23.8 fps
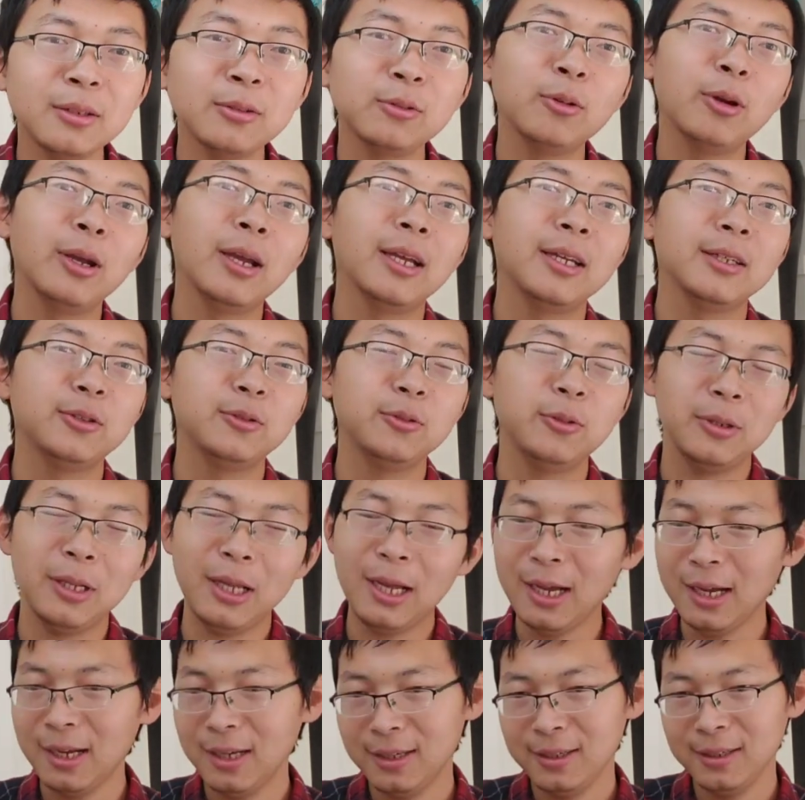对，就是
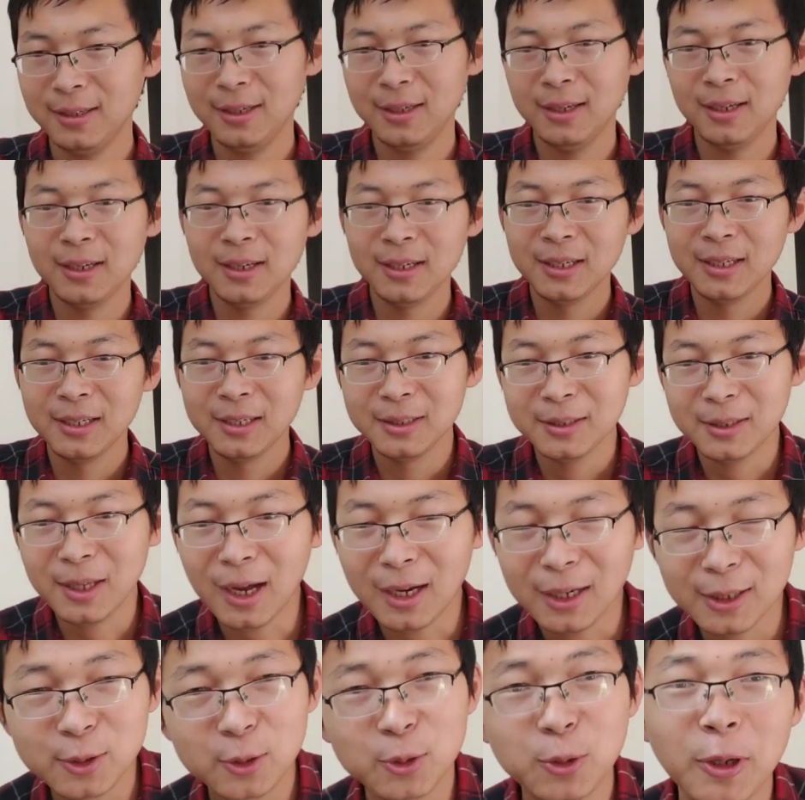它。
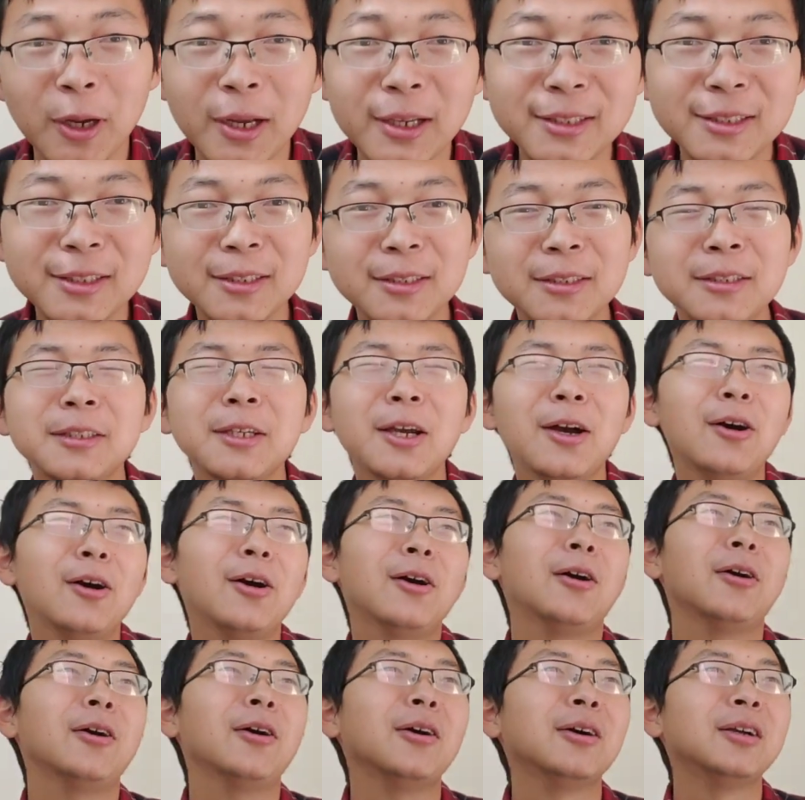它的全称
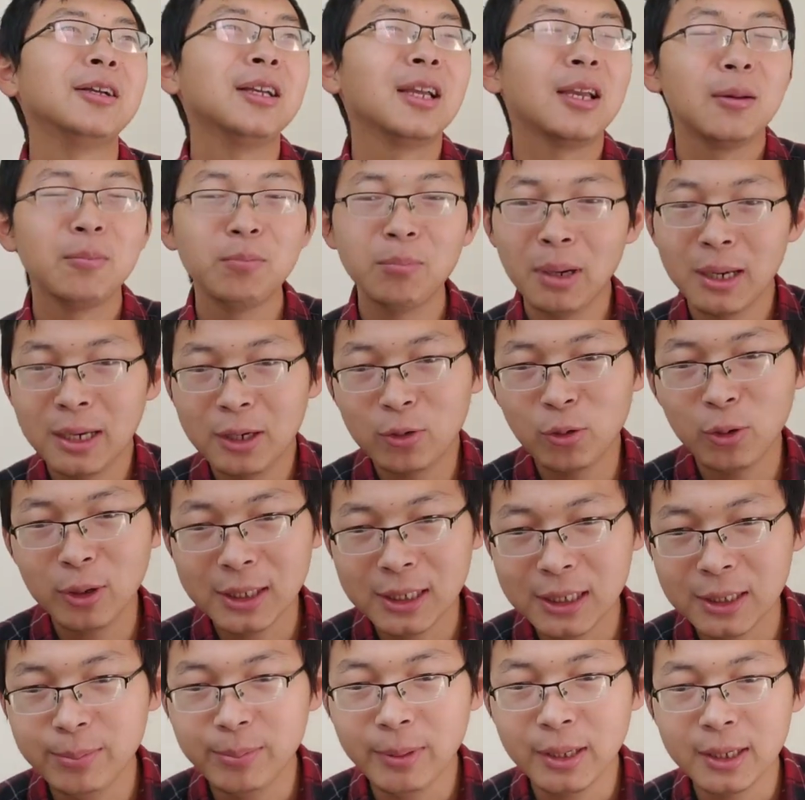叫美国
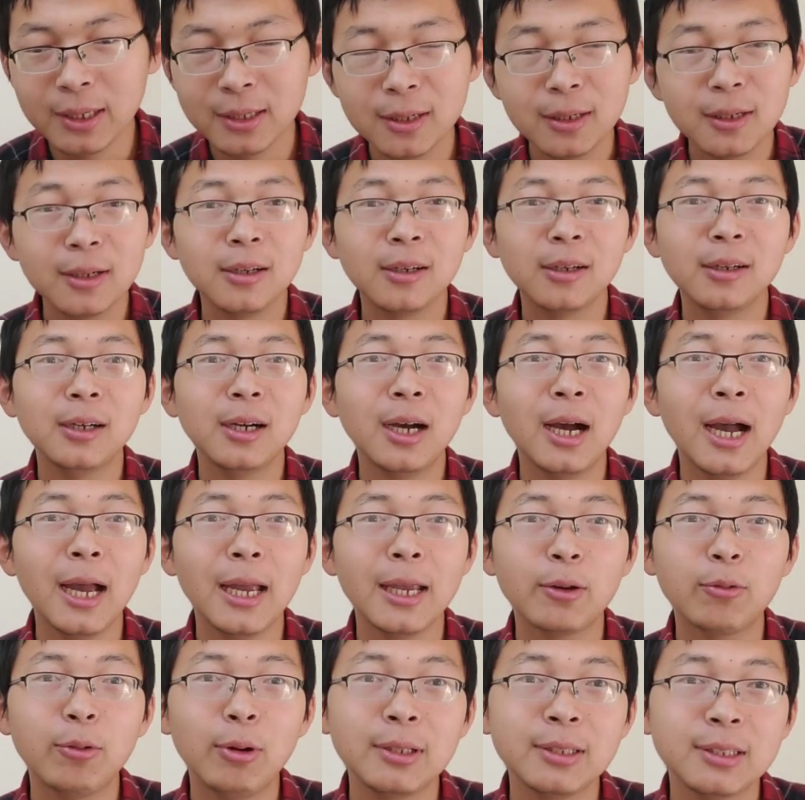移民和
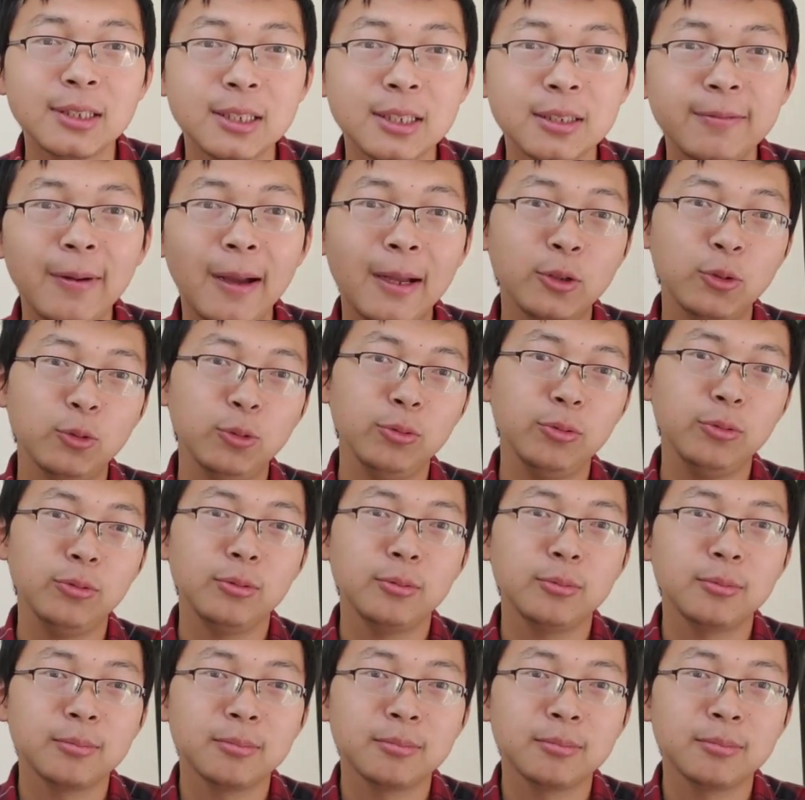海关执法局。